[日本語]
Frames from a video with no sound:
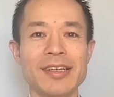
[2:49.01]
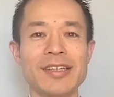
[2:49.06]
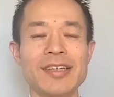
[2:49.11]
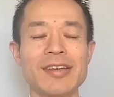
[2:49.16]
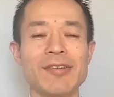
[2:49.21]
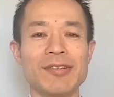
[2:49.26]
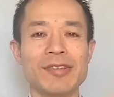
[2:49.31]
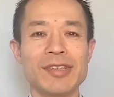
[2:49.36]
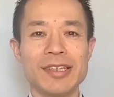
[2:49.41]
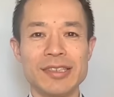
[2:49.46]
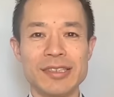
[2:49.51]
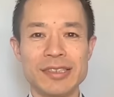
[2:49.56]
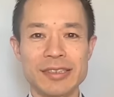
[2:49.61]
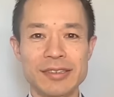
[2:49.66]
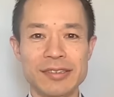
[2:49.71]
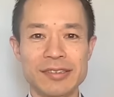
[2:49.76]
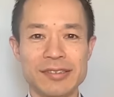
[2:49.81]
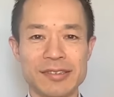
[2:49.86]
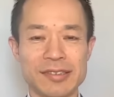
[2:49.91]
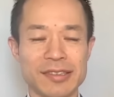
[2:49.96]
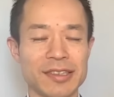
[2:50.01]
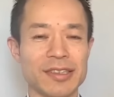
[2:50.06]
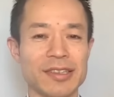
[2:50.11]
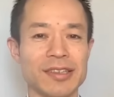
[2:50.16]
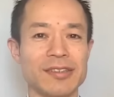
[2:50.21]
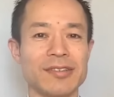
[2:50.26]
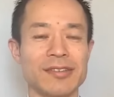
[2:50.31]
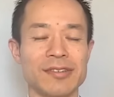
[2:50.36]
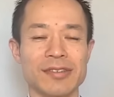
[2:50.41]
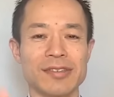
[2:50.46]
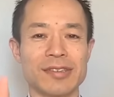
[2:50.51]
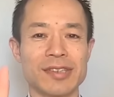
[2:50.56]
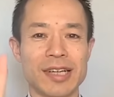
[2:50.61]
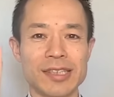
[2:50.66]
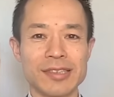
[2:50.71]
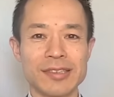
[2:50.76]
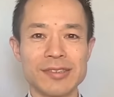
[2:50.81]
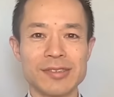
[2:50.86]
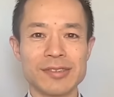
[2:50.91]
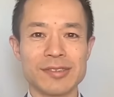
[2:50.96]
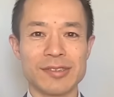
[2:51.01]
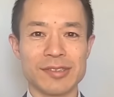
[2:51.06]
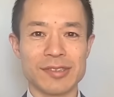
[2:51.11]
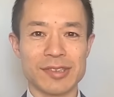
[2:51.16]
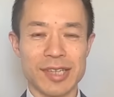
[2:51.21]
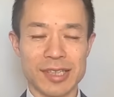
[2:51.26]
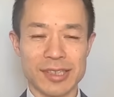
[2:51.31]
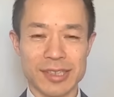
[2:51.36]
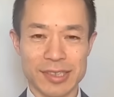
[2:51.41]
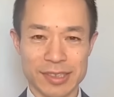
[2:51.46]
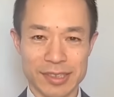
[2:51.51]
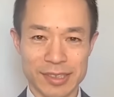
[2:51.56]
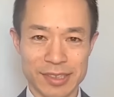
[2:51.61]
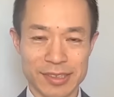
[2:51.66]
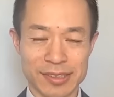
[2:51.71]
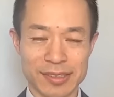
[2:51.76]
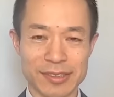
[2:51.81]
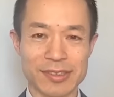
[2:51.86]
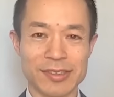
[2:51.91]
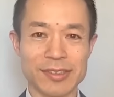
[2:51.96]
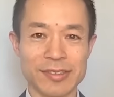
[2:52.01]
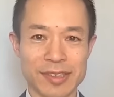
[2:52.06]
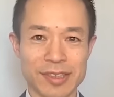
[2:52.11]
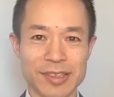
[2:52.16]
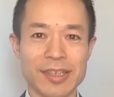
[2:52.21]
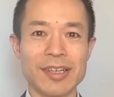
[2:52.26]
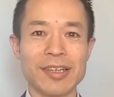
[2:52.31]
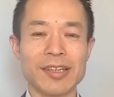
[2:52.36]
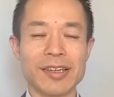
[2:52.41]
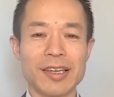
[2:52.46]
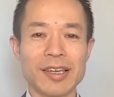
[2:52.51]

で、同じように、この家族を大切にするっていうのは、